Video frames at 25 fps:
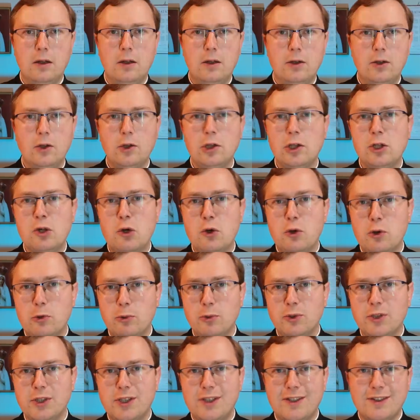To tylko
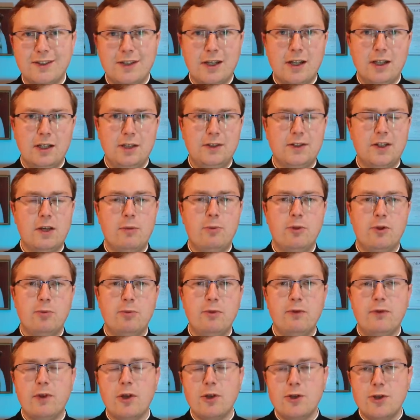krótki zarys,
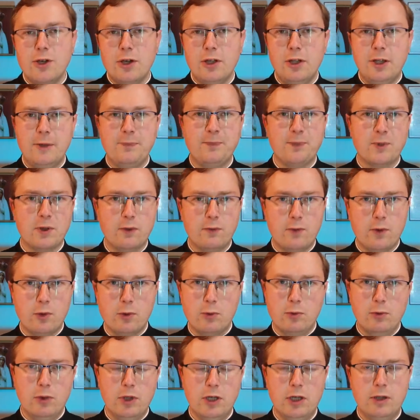abyśmy wiedzieli w
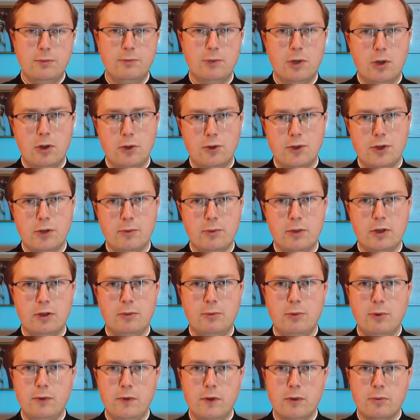ogóle o czym
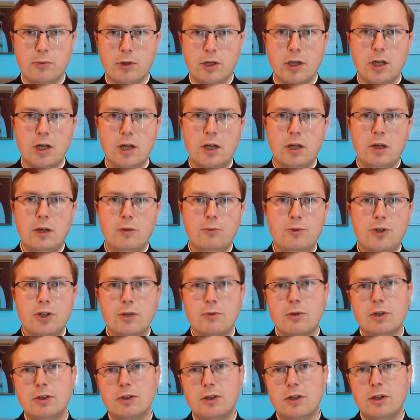mówimy.
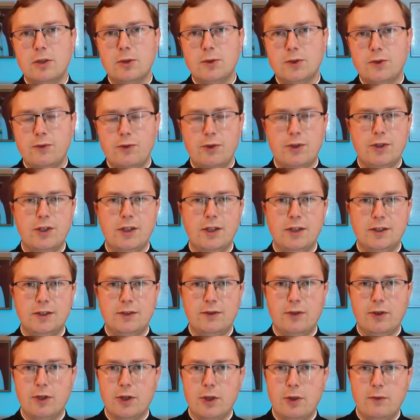Przykład tego
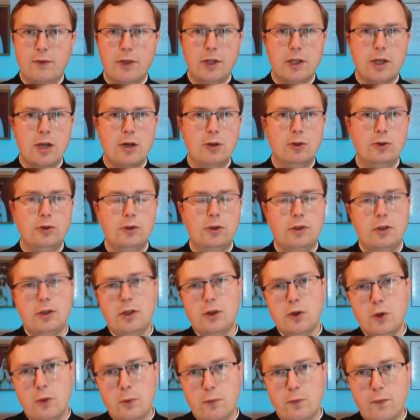zwycięstwa, tego wielkiego
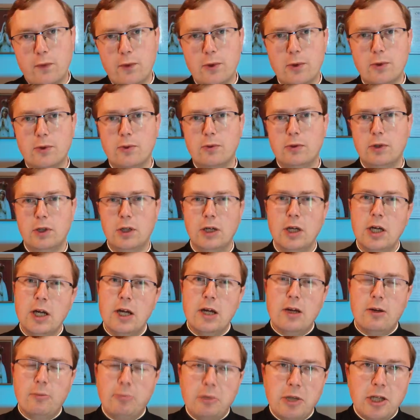triumfu, który
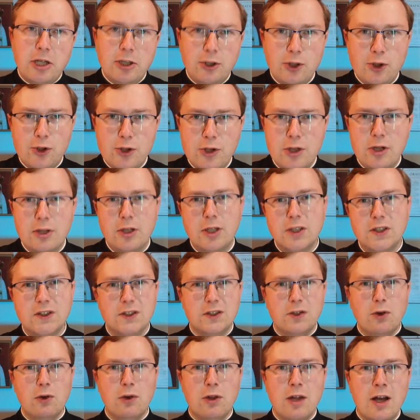praktycznie na
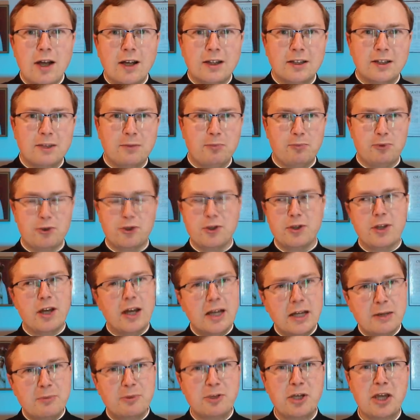100 lat,
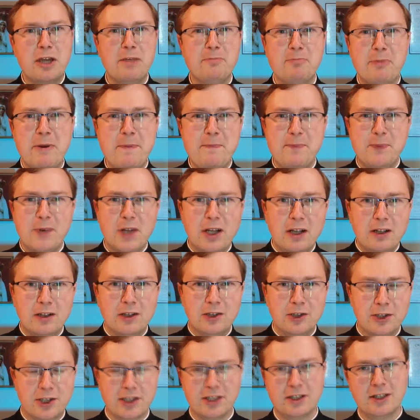przynajmniej
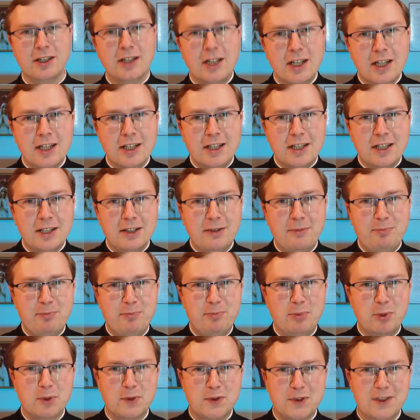mentalnie, E,
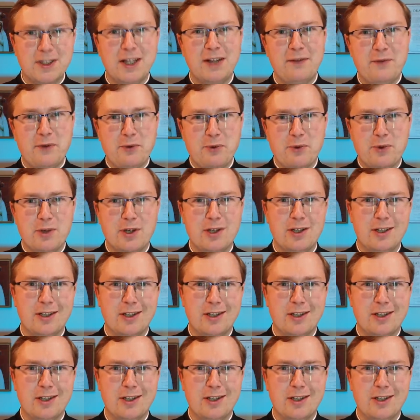postawił e,